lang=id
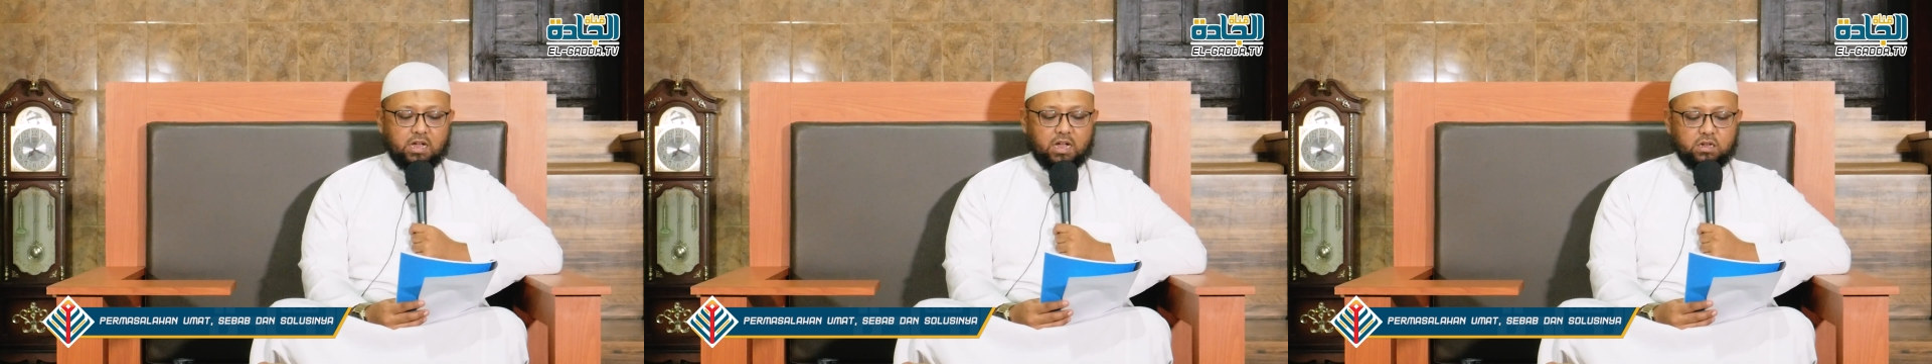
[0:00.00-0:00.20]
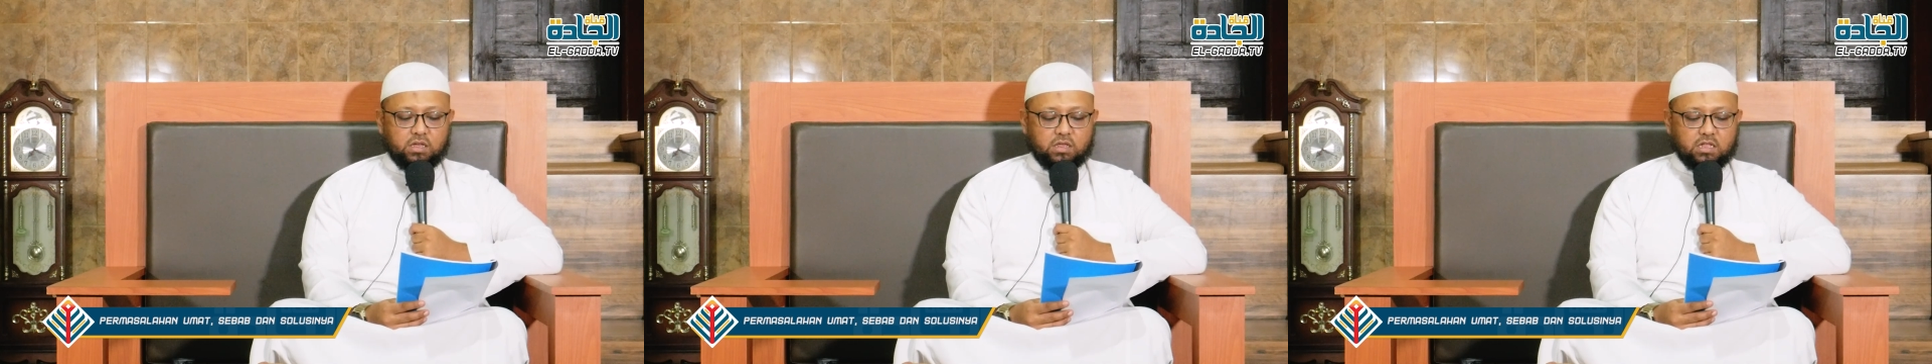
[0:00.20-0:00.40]

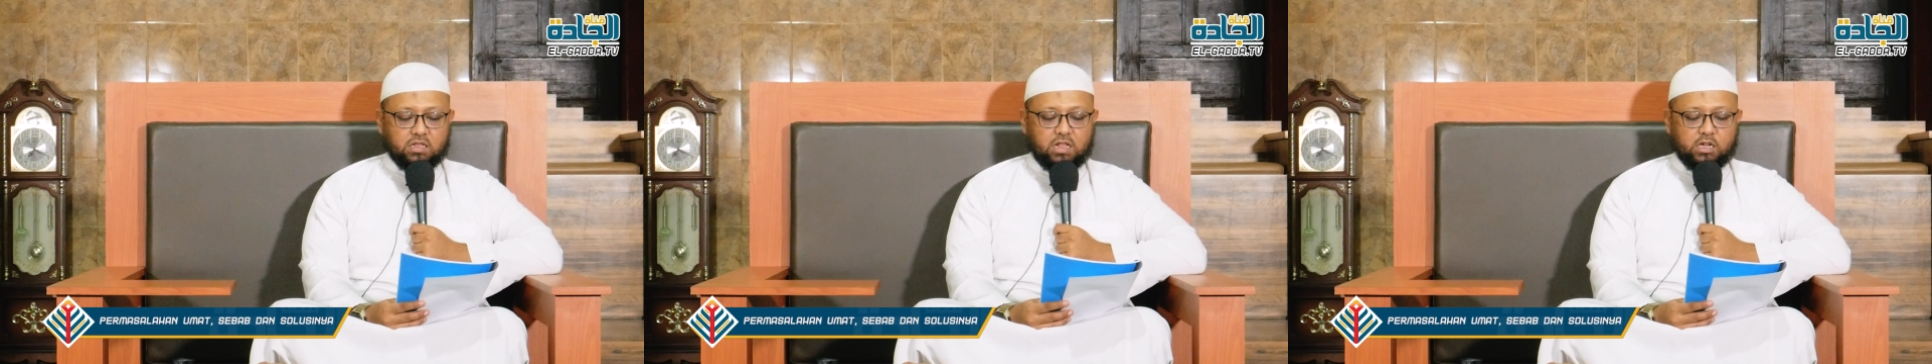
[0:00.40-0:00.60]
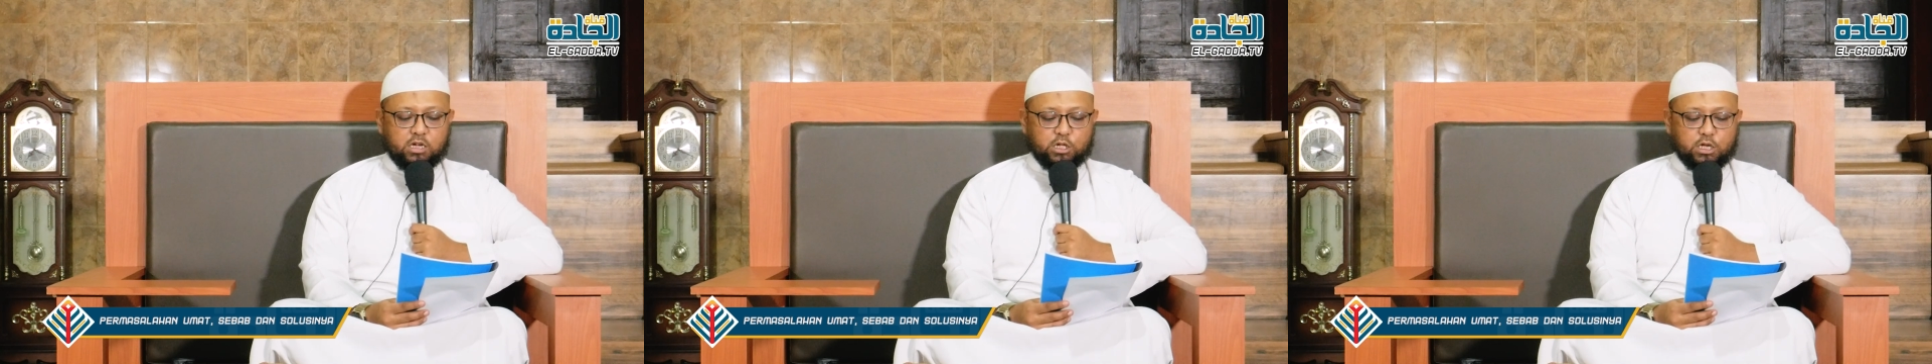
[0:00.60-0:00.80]
hadis yang
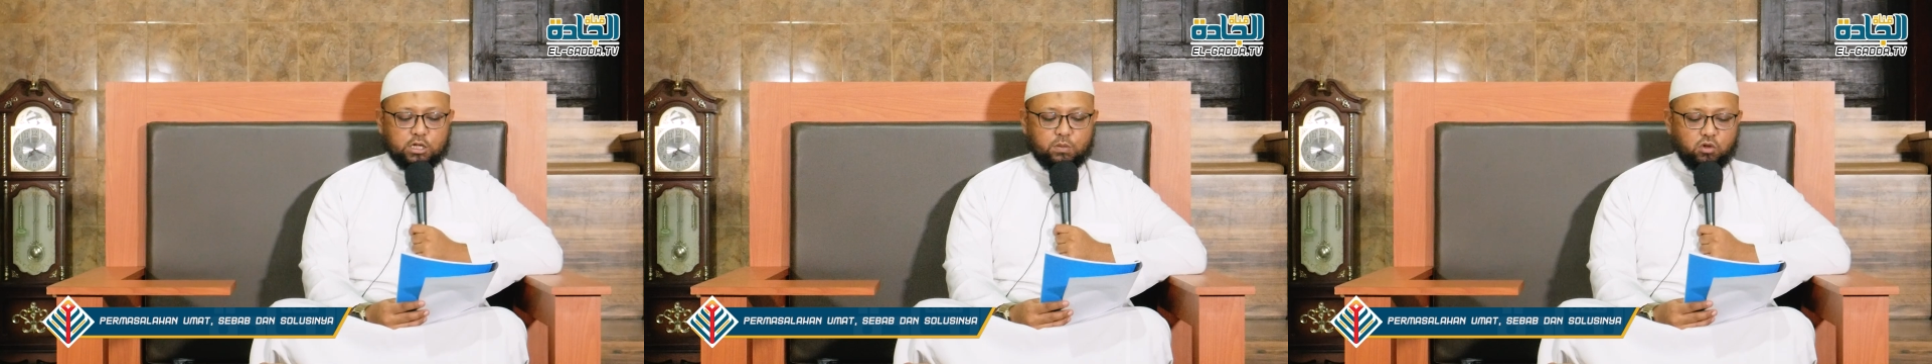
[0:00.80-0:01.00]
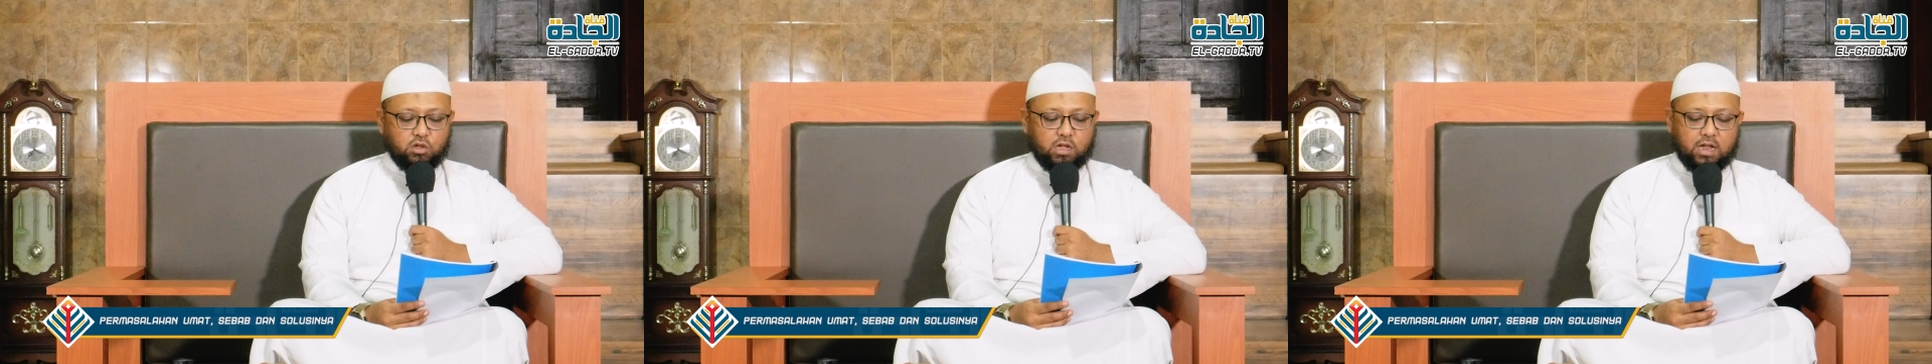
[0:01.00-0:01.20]
telah kita
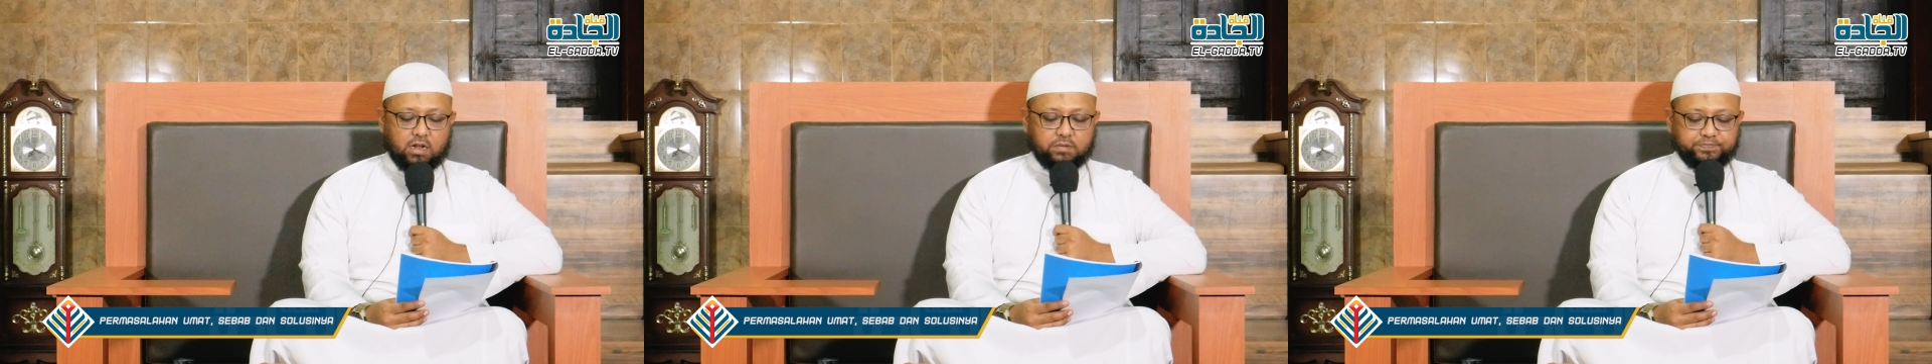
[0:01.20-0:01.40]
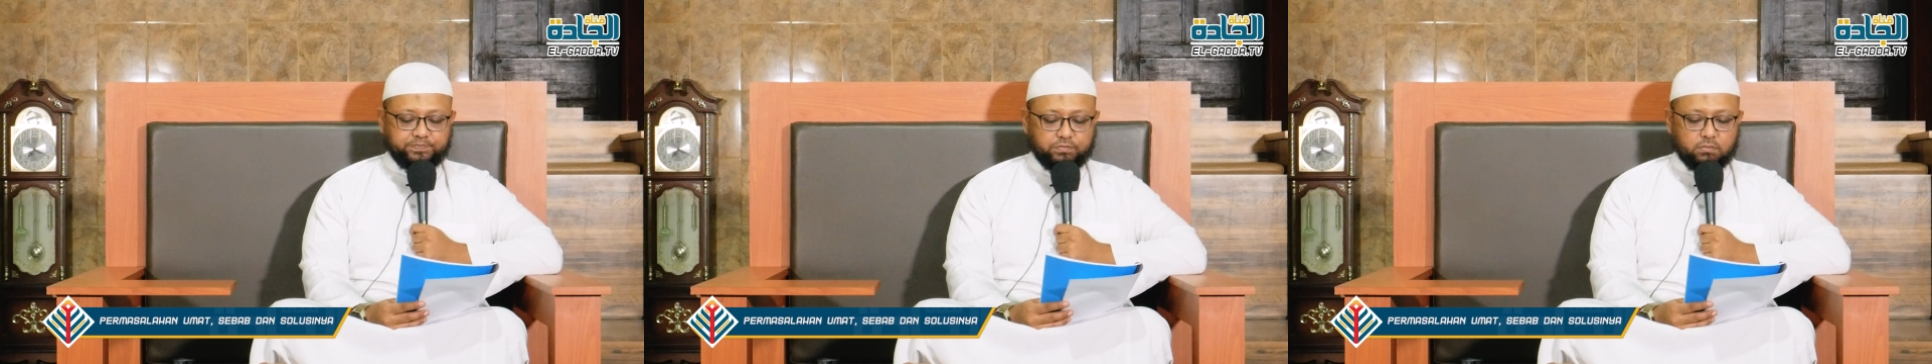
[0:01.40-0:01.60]
sebutkan,